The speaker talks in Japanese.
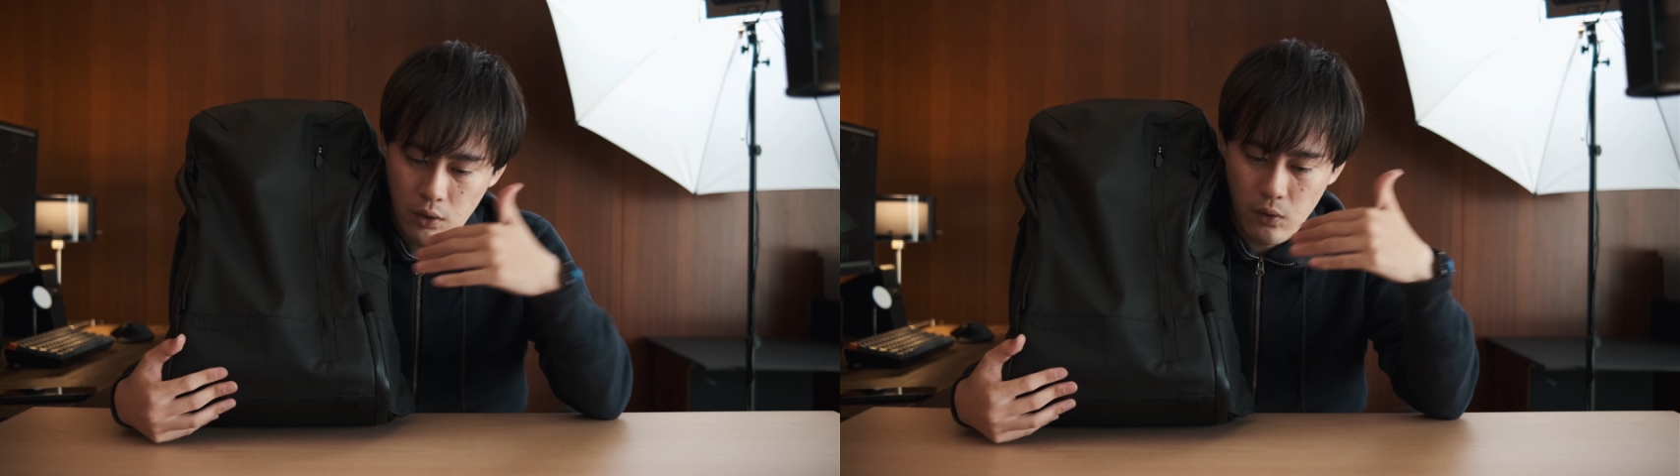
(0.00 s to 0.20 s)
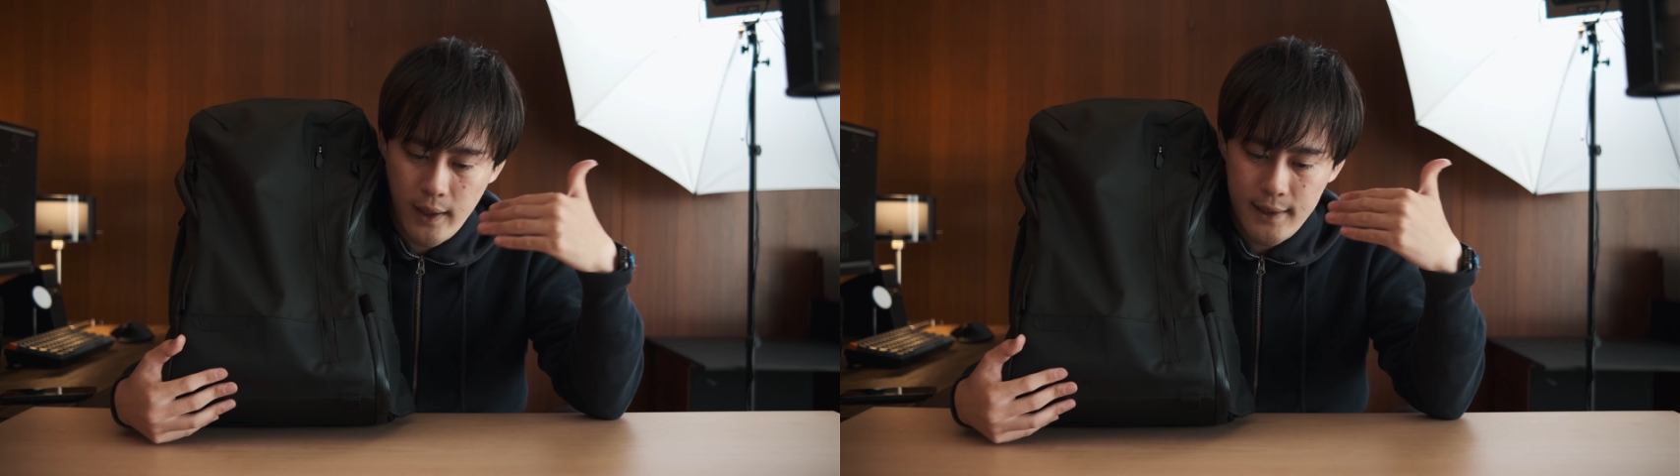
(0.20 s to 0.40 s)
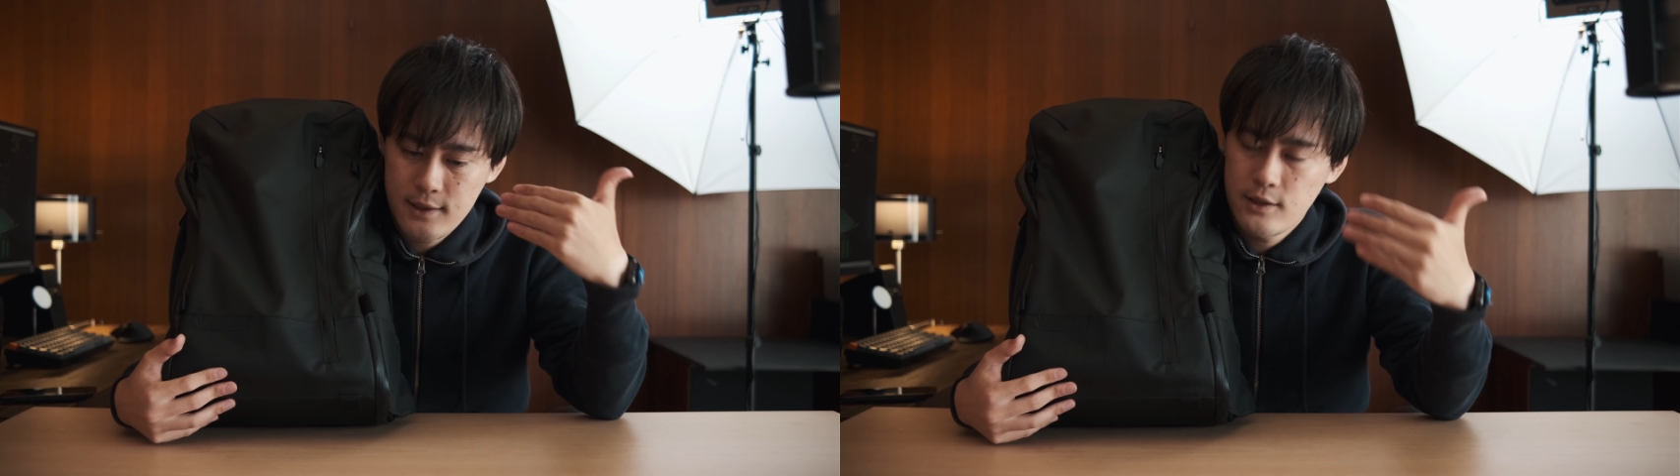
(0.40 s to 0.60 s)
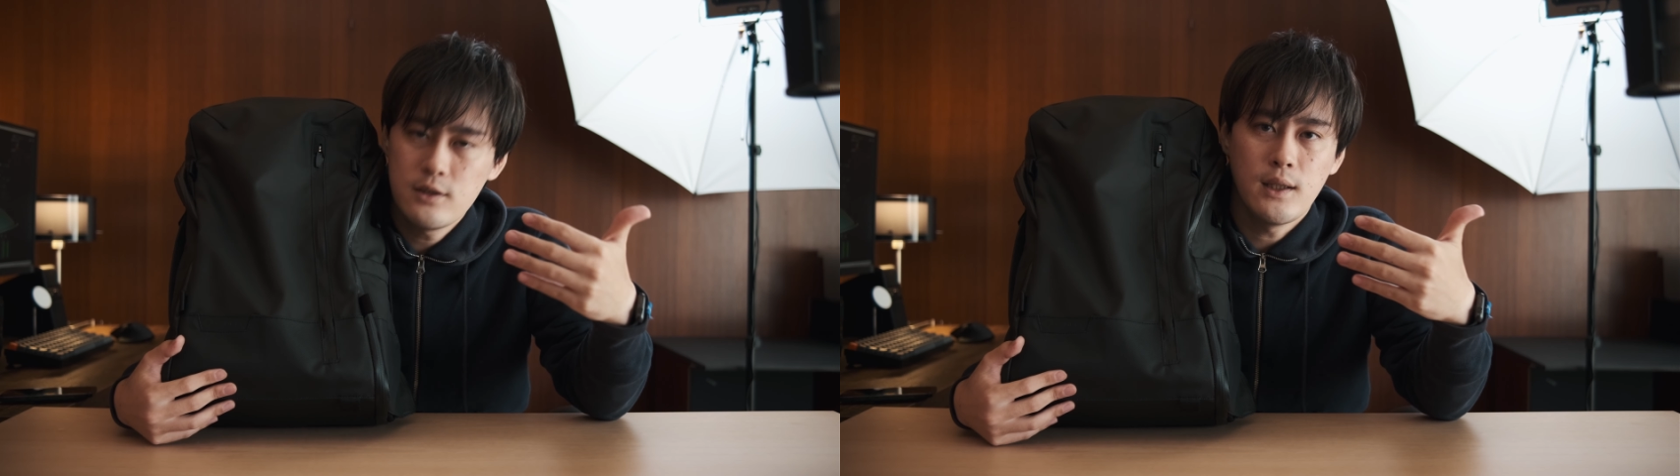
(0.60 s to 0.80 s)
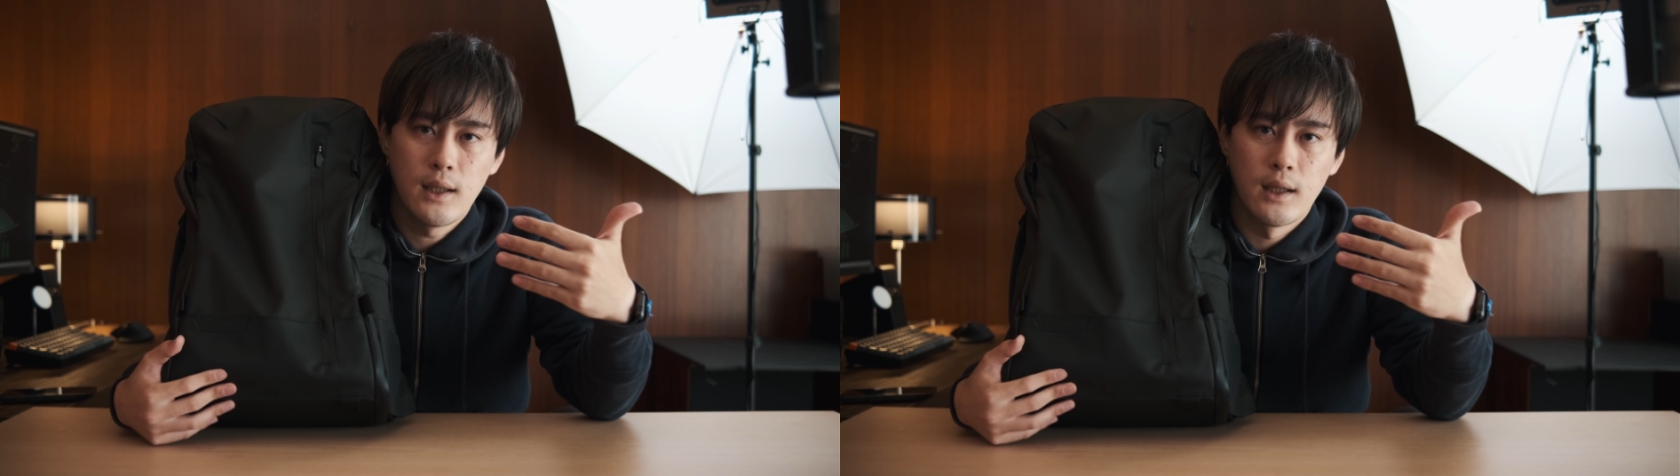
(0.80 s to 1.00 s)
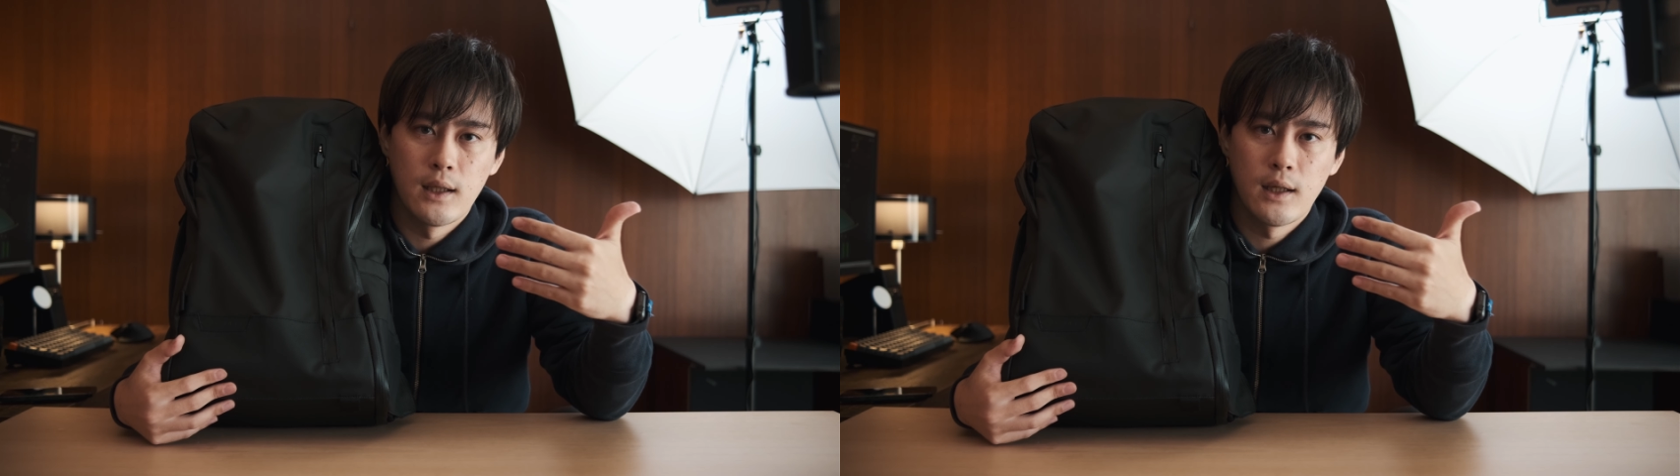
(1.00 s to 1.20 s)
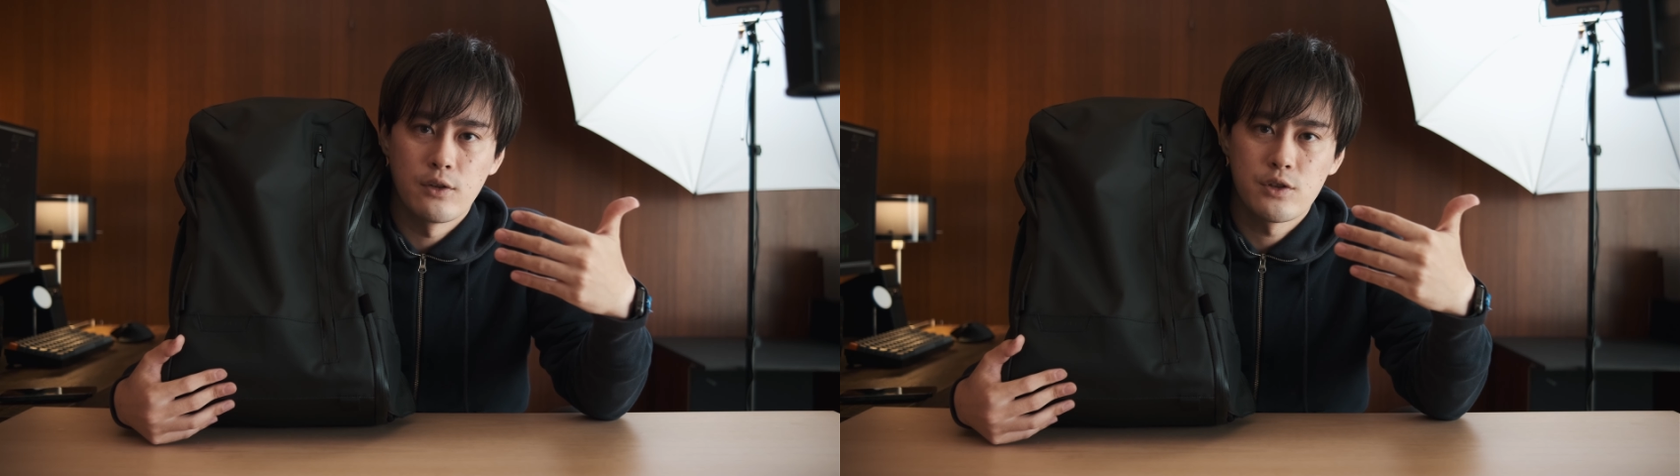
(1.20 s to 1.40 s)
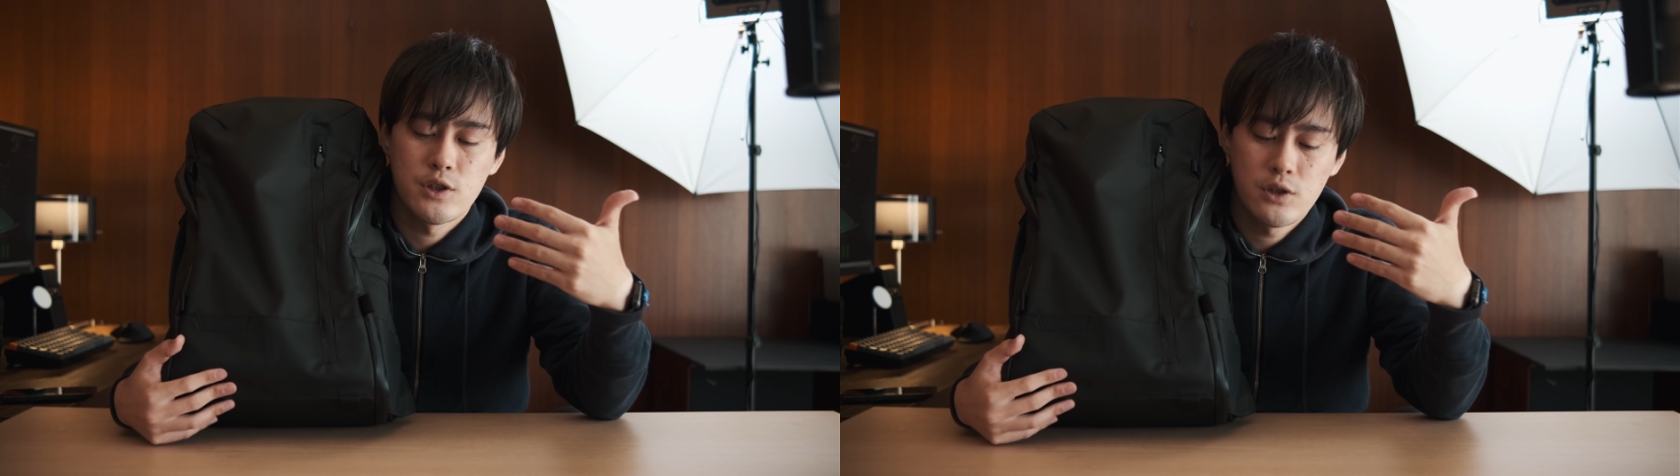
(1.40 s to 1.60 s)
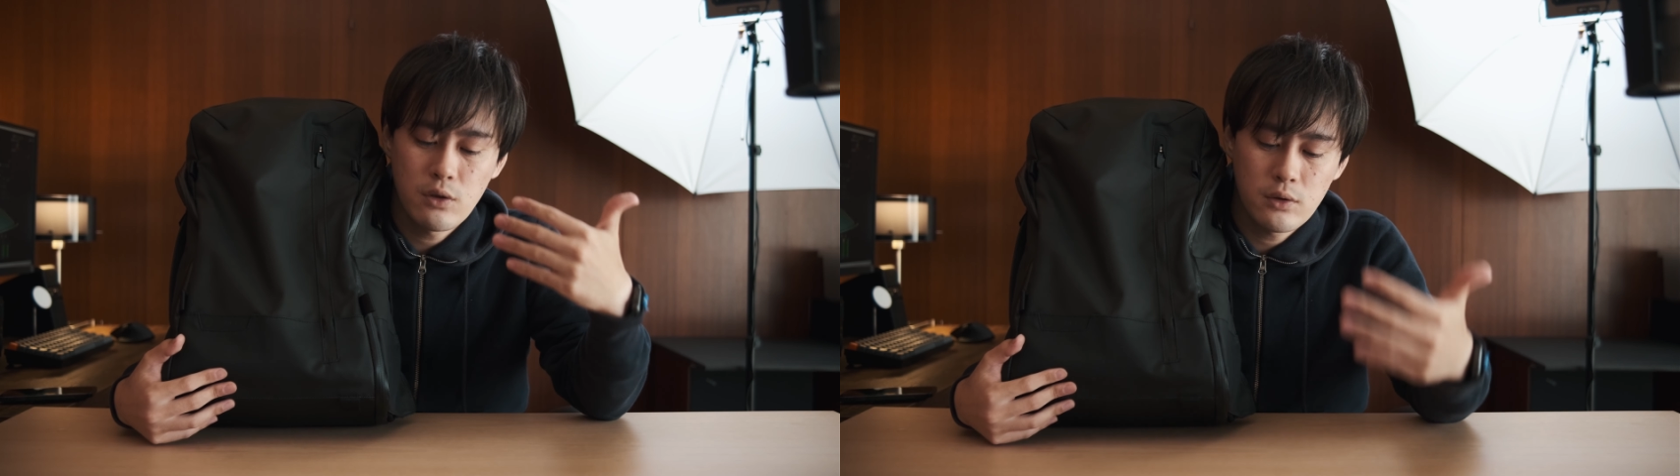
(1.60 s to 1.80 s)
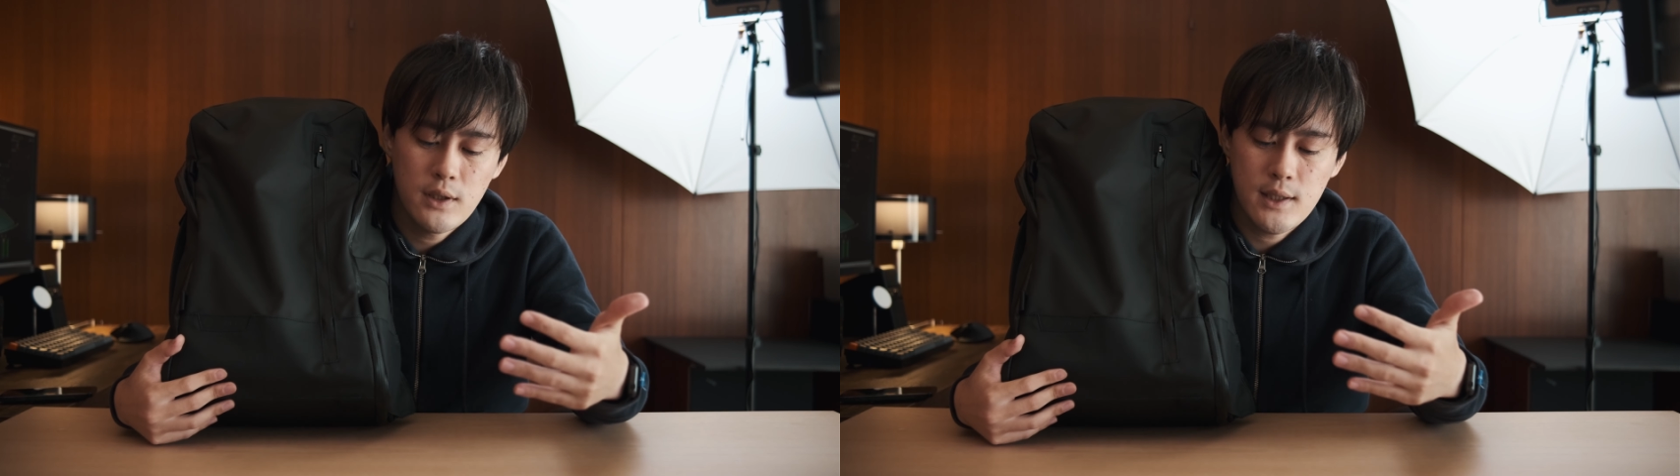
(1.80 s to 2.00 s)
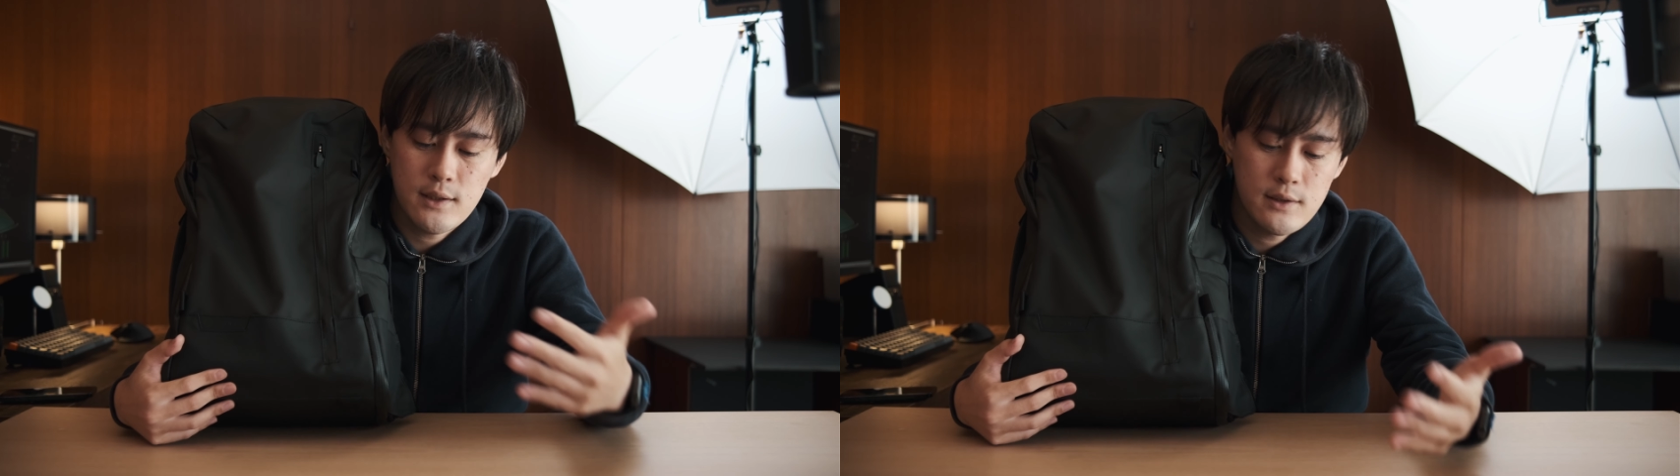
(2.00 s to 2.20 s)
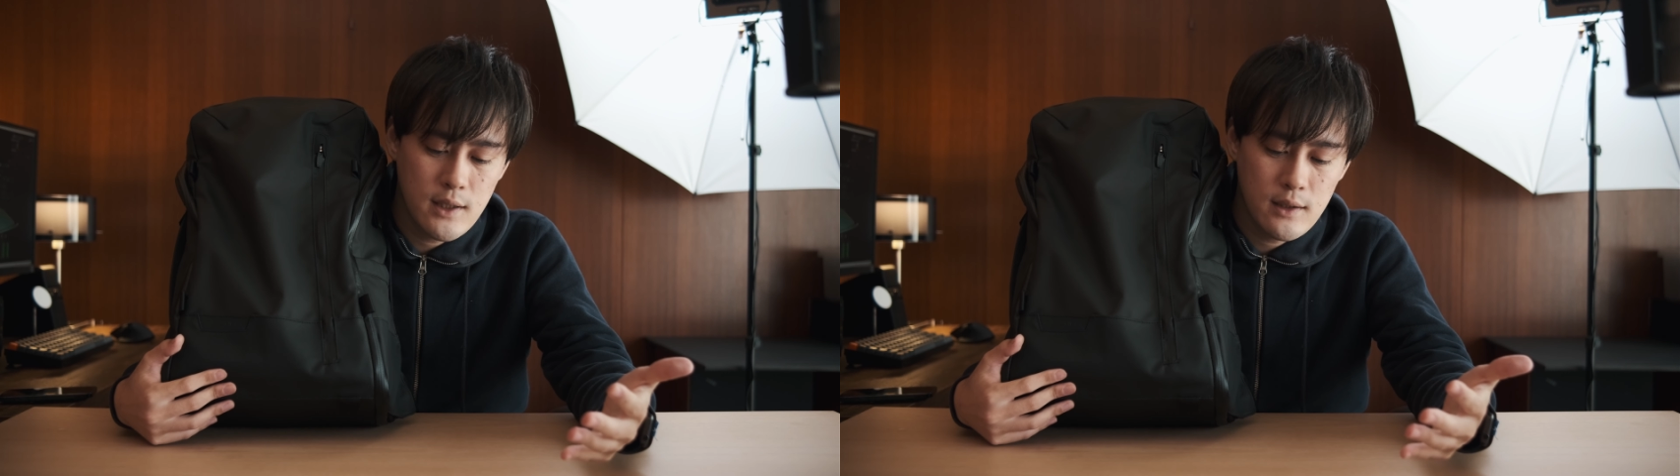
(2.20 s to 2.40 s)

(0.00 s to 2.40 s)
こうがっつり仕事で撮